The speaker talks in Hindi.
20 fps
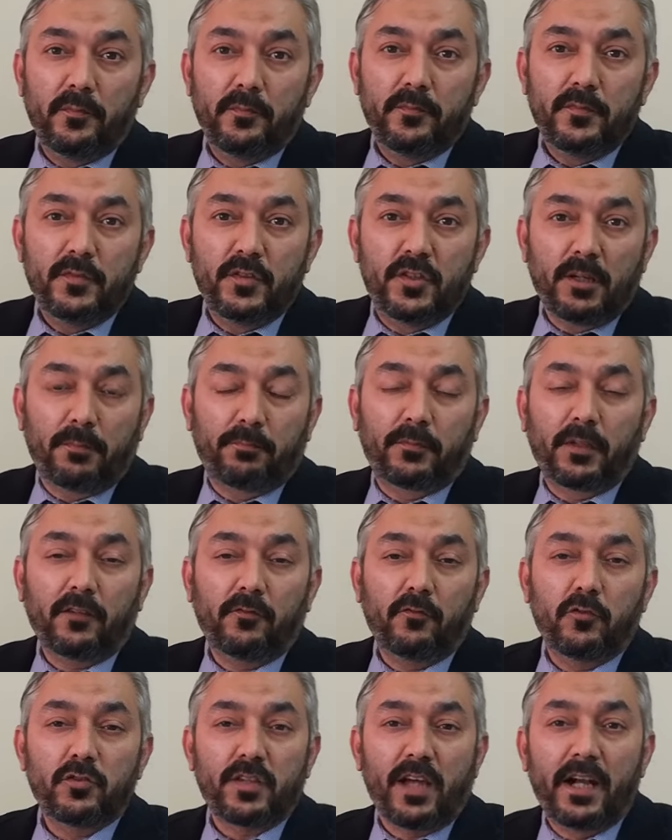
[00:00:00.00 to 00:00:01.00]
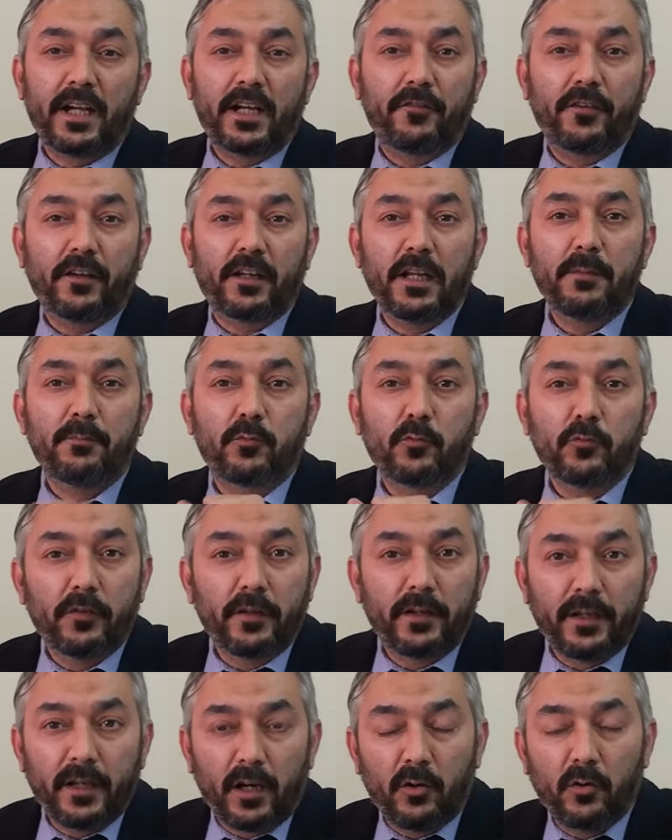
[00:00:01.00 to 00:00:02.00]
जब तक वो साइंटिफिकली प्रूवन
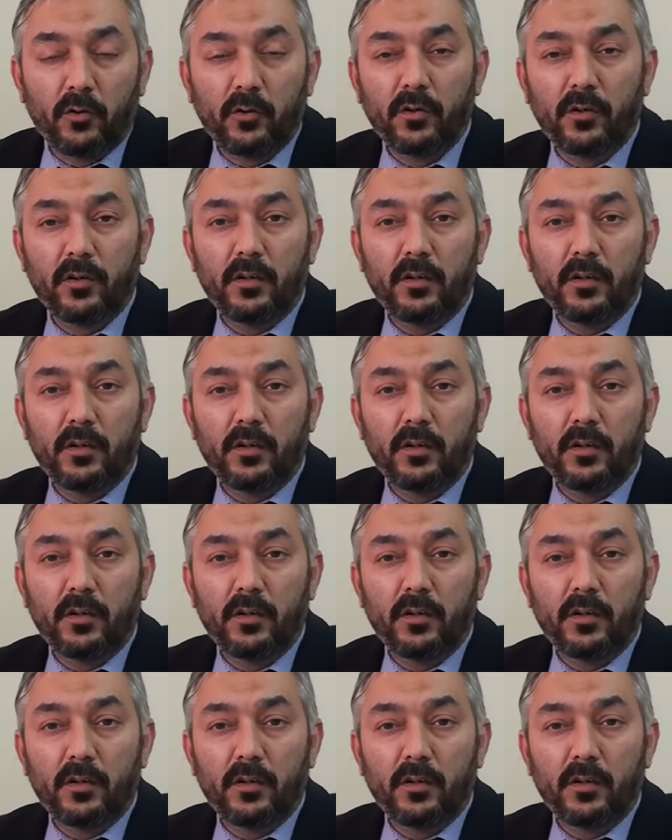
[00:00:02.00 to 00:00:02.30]
ना हो